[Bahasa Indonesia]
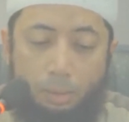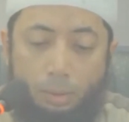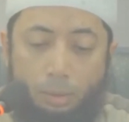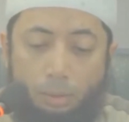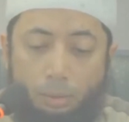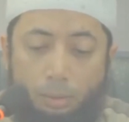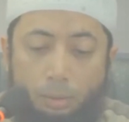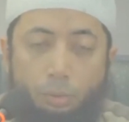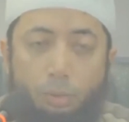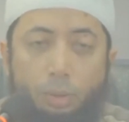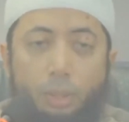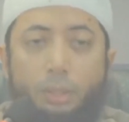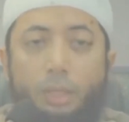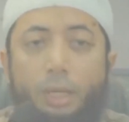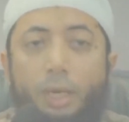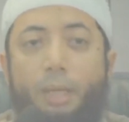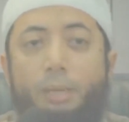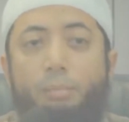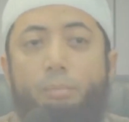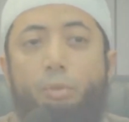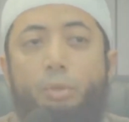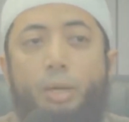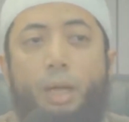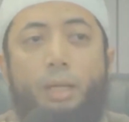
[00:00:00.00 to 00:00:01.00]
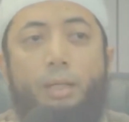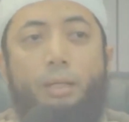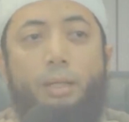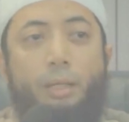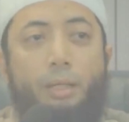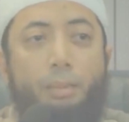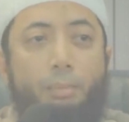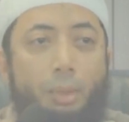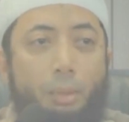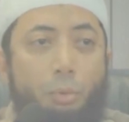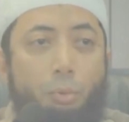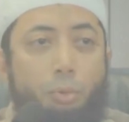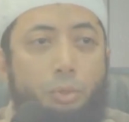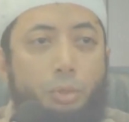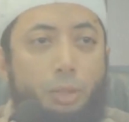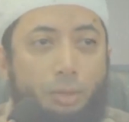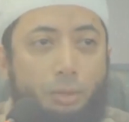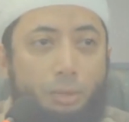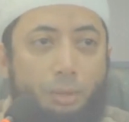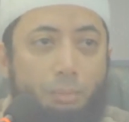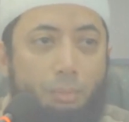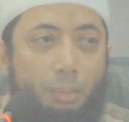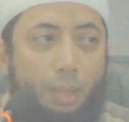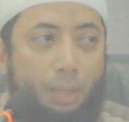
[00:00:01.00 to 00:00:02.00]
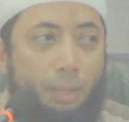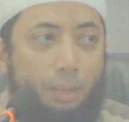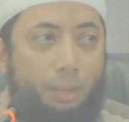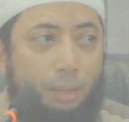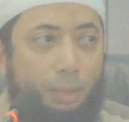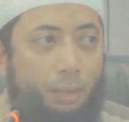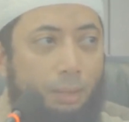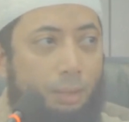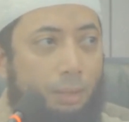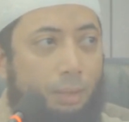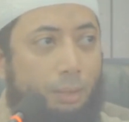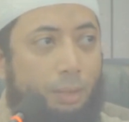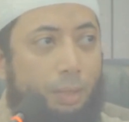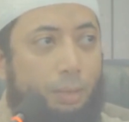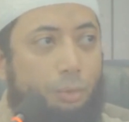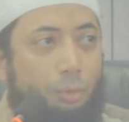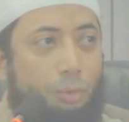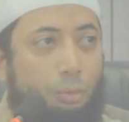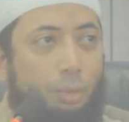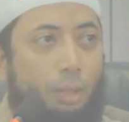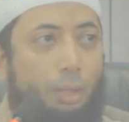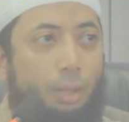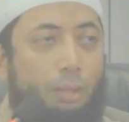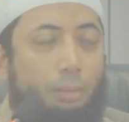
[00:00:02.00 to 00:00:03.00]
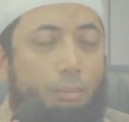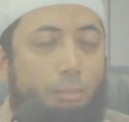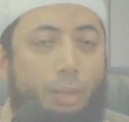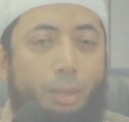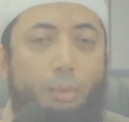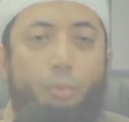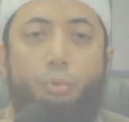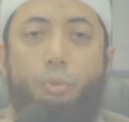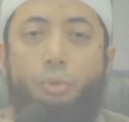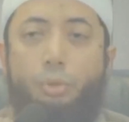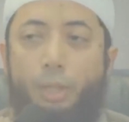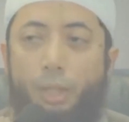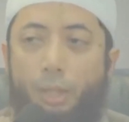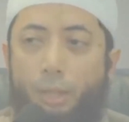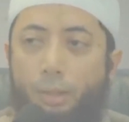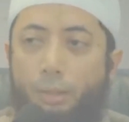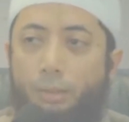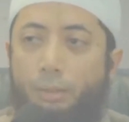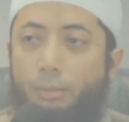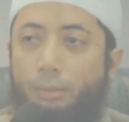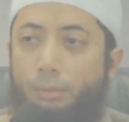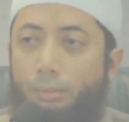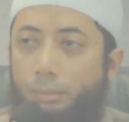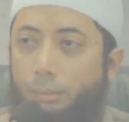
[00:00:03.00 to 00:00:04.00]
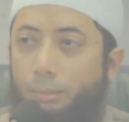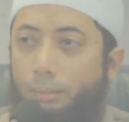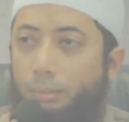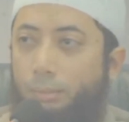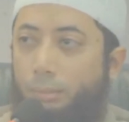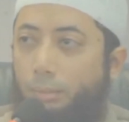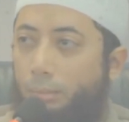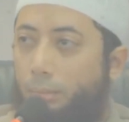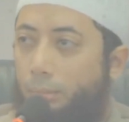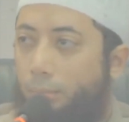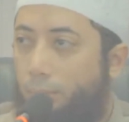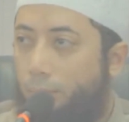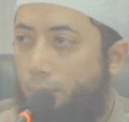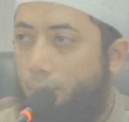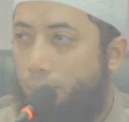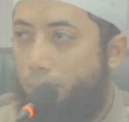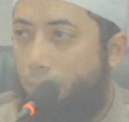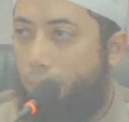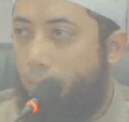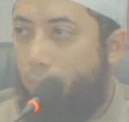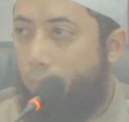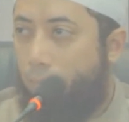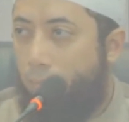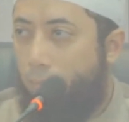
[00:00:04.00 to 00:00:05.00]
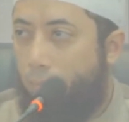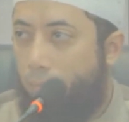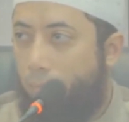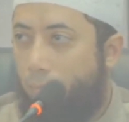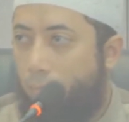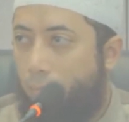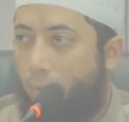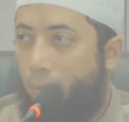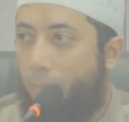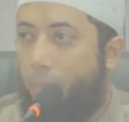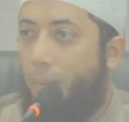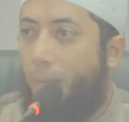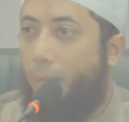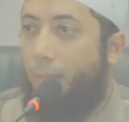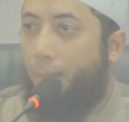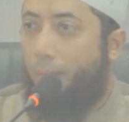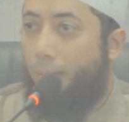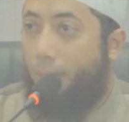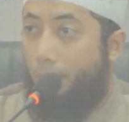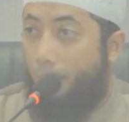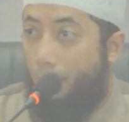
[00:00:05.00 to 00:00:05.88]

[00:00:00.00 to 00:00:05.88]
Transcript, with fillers: Tentu kita akan mulai dari manusia terbaik yang dikenal juga manusia yang terbaik di